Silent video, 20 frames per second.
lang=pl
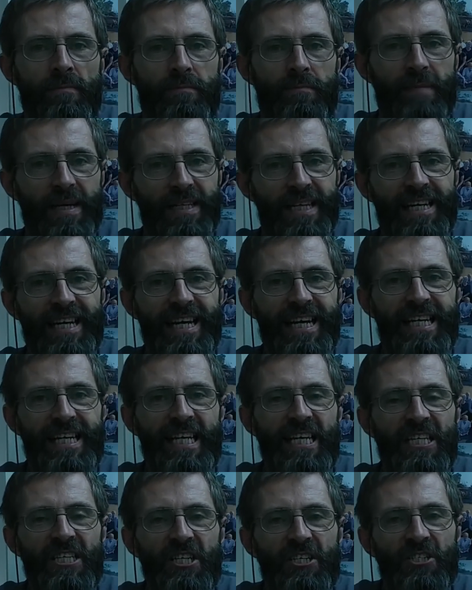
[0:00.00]
Badania
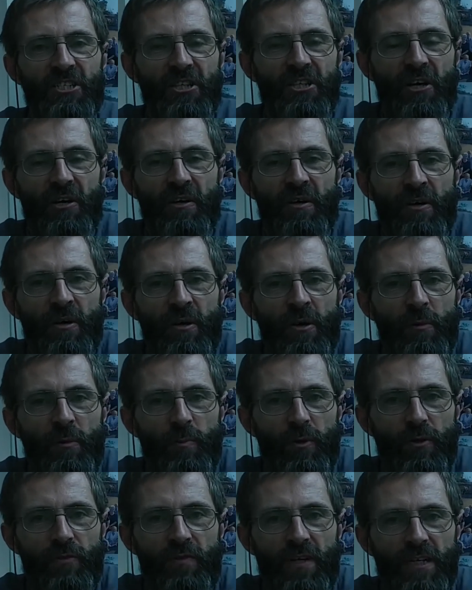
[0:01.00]
genetyczne
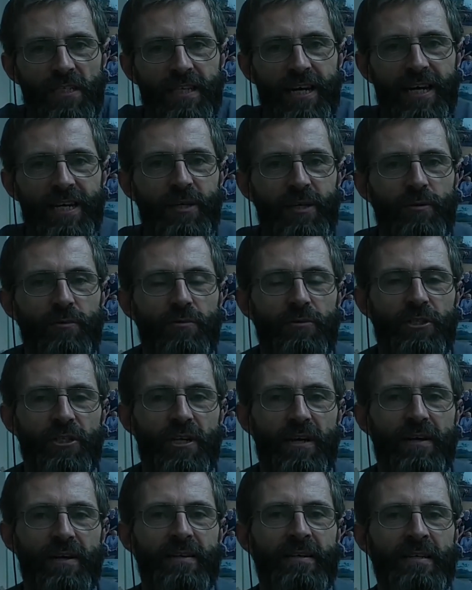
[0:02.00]
potwierdzają,
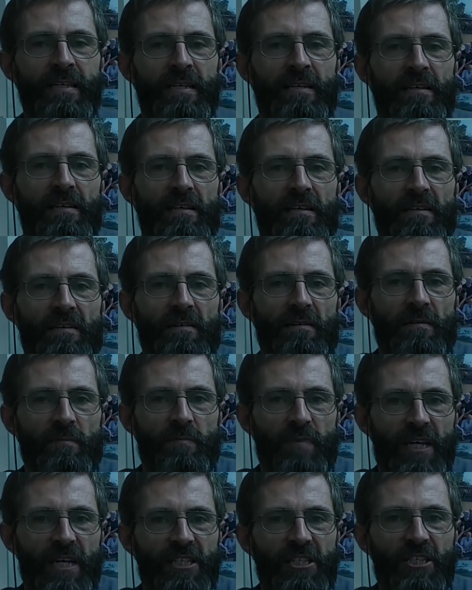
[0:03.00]
że e,
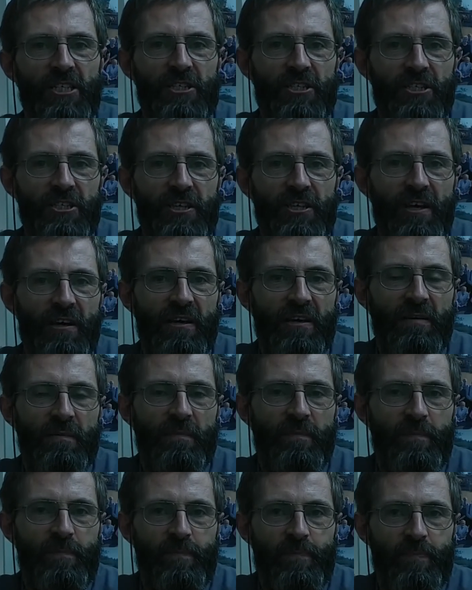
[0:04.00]
praktycznie e,
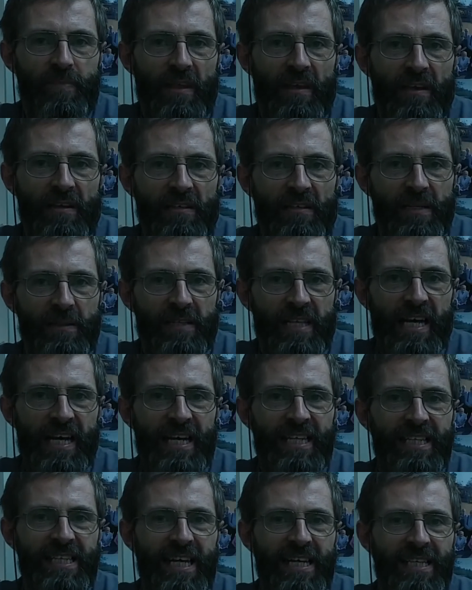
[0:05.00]

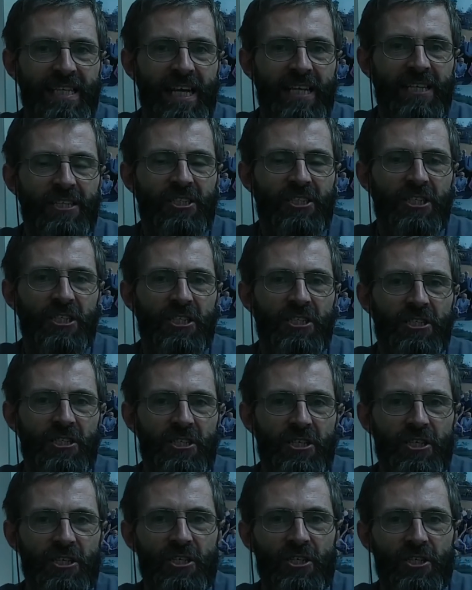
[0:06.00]

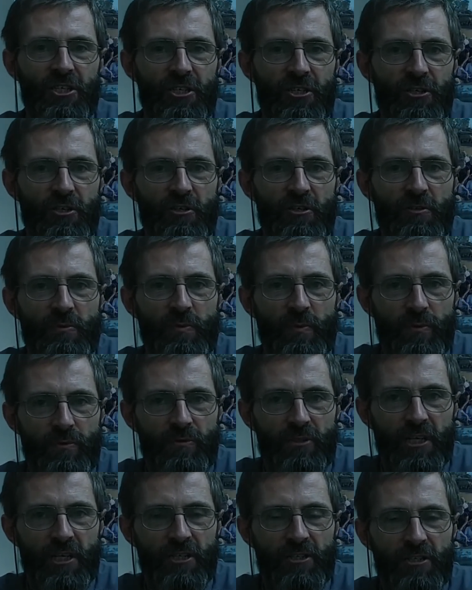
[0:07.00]
Neandertalczycy i
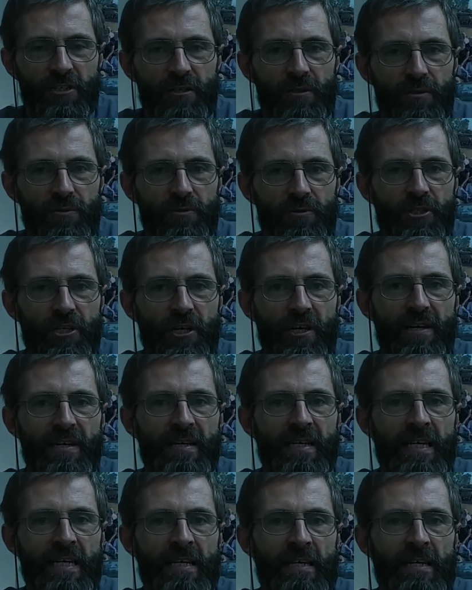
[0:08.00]
współcześni ludzie